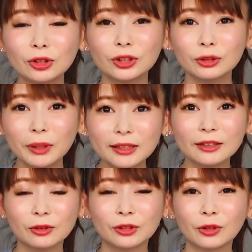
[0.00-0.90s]
と全
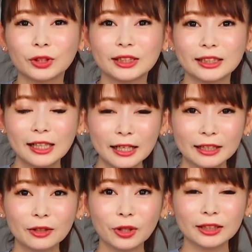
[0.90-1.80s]
ての風呂敷
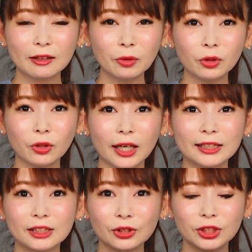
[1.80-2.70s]
広げたものを
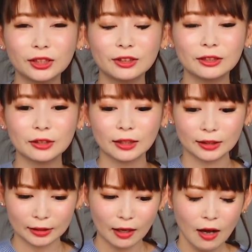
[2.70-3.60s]
回収してくれるなん
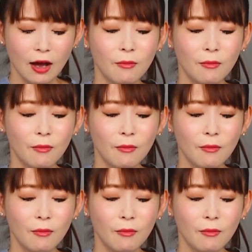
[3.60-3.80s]
てさ、